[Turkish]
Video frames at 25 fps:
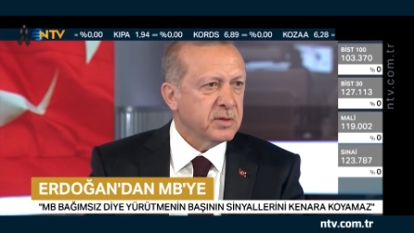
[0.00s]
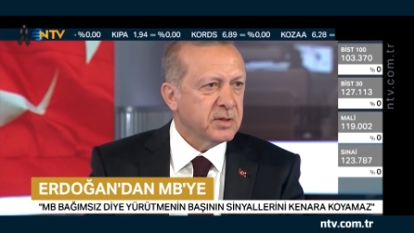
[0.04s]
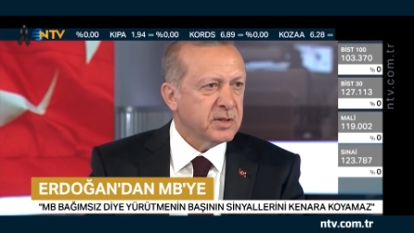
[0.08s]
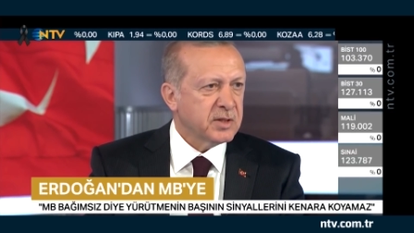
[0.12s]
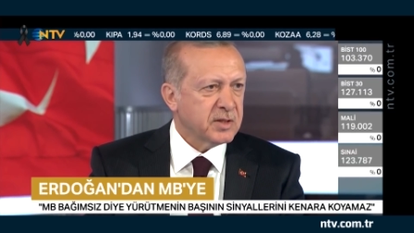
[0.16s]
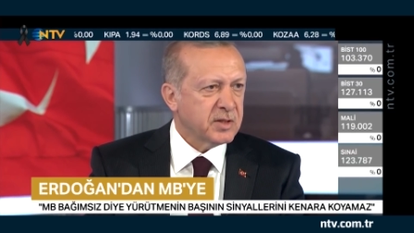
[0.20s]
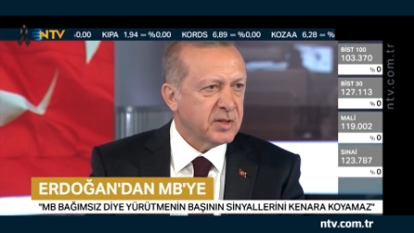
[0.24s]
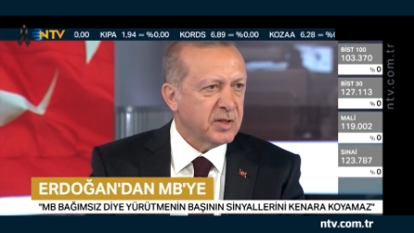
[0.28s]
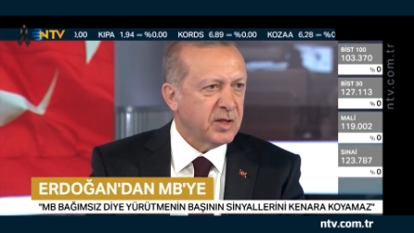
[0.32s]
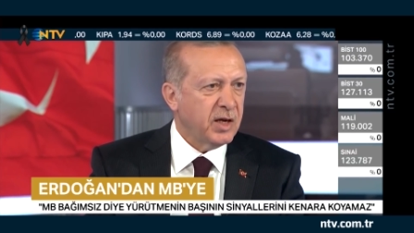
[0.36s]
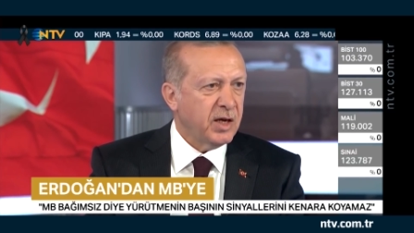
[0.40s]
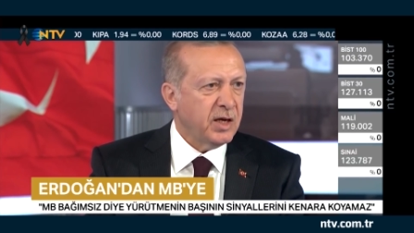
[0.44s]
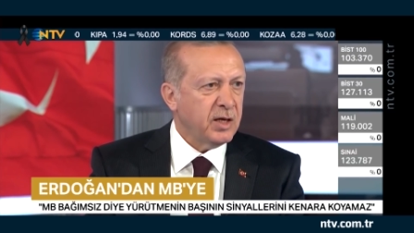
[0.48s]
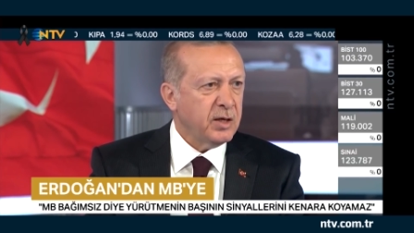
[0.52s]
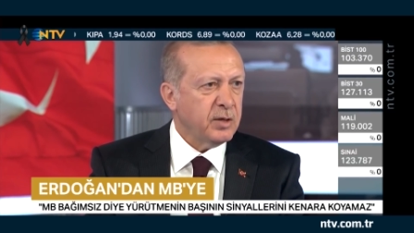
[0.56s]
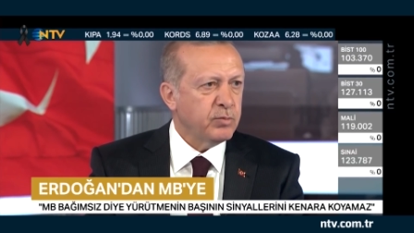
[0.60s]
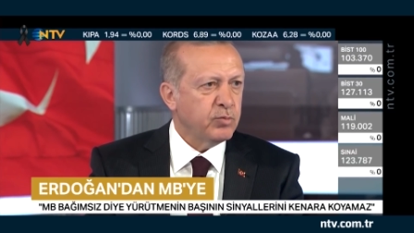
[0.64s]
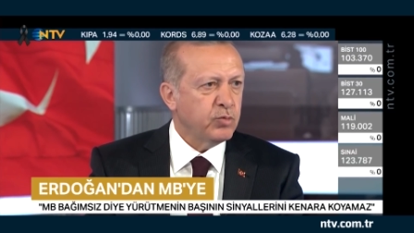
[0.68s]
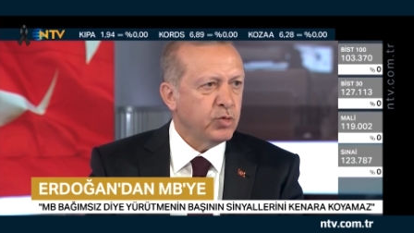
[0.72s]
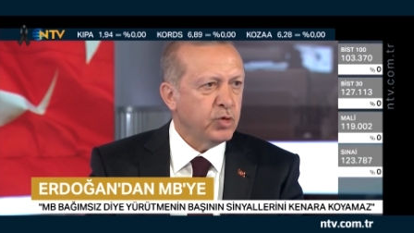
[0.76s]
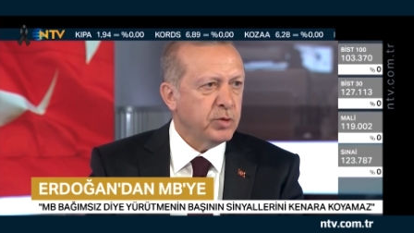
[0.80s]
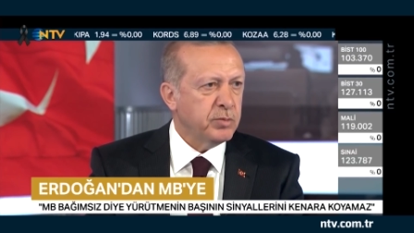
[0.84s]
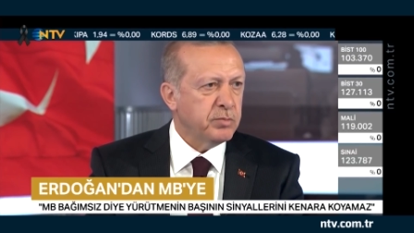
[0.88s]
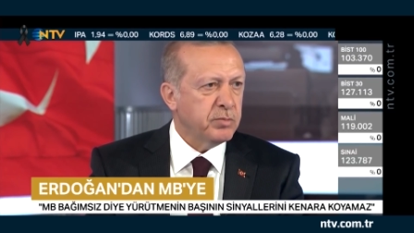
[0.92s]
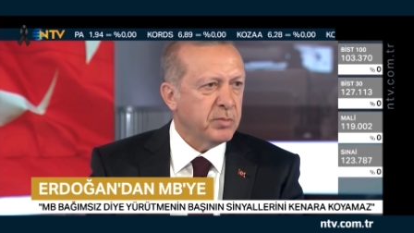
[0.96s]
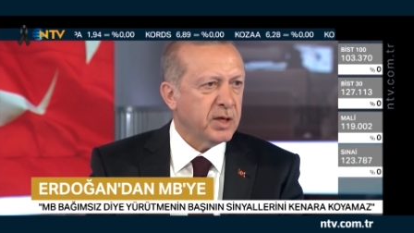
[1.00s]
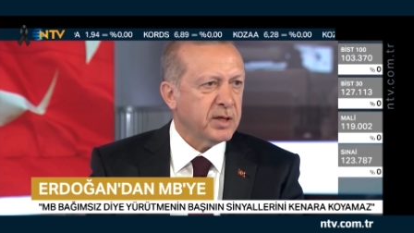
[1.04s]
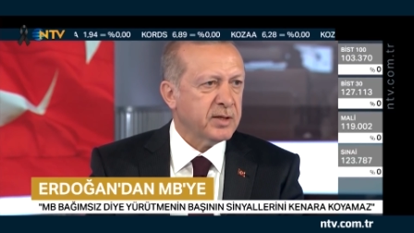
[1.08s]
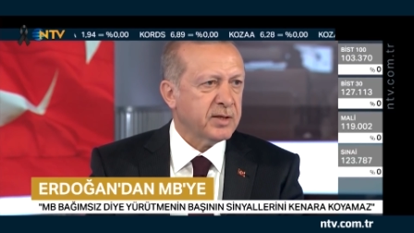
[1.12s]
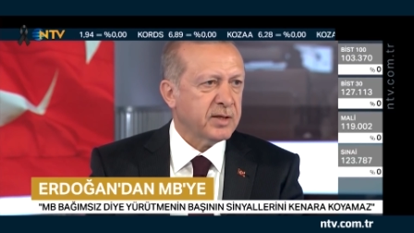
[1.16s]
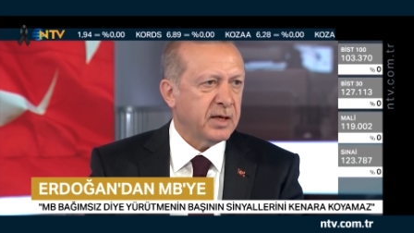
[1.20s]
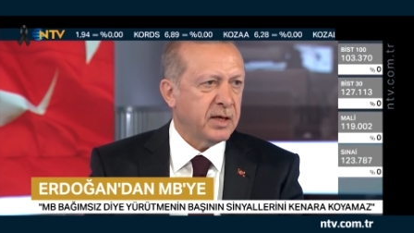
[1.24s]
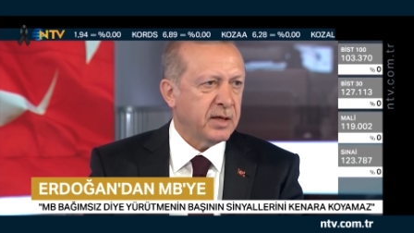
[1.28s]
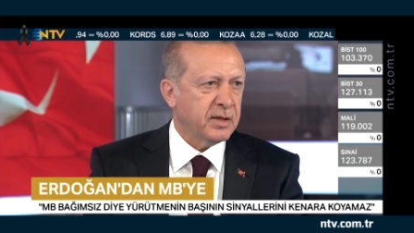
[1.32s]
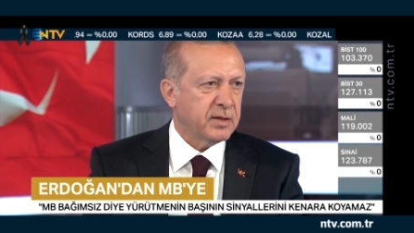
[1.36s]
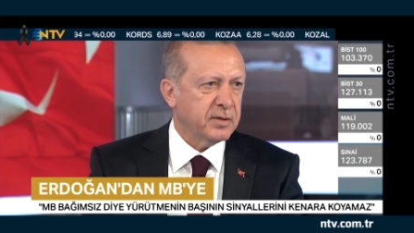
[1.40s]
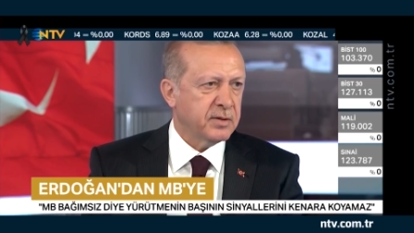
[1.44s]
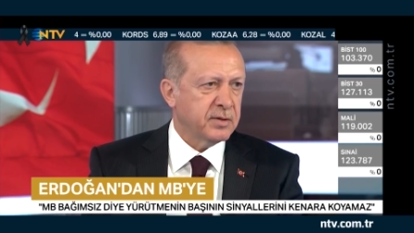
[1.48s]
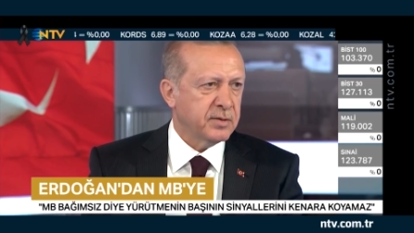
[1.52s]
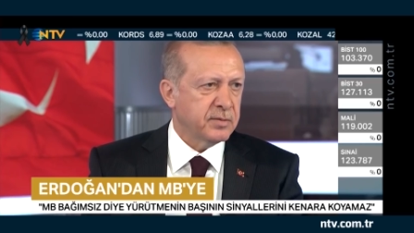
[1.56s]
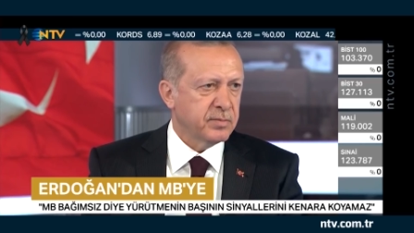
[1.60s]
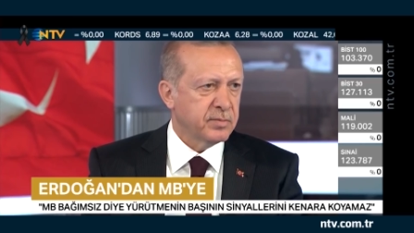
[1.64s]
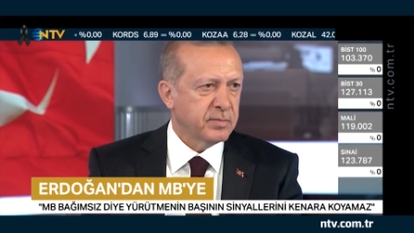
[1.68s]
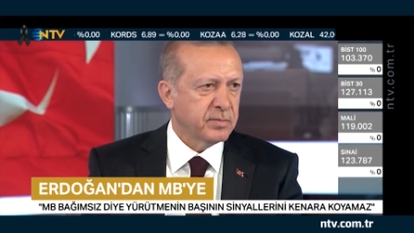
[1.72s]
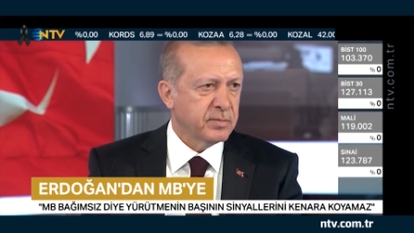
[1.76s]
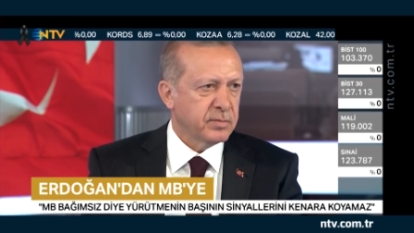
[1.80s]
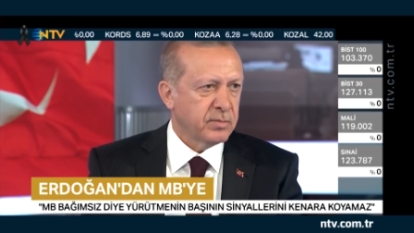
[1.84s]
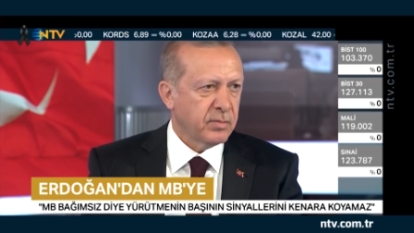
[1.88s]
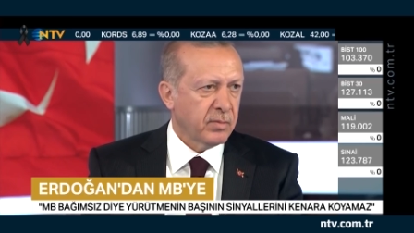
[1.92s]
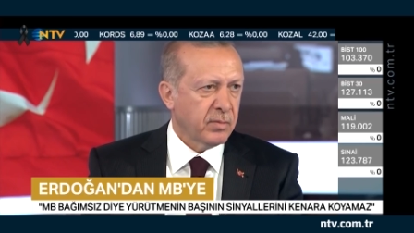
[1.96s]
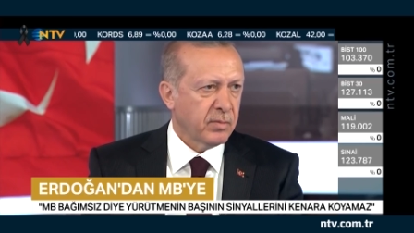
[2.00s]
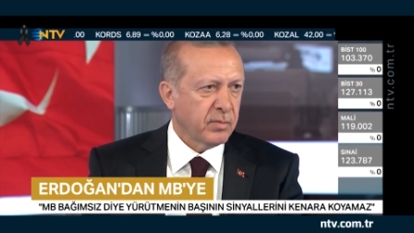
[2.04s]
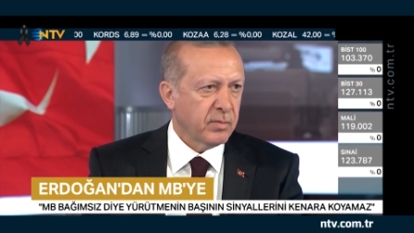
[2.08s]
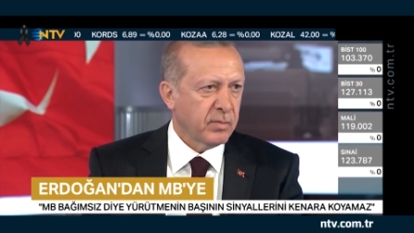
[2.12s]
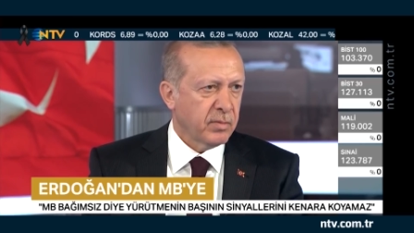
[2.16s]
davası ile ilgili bir soru üzerine ise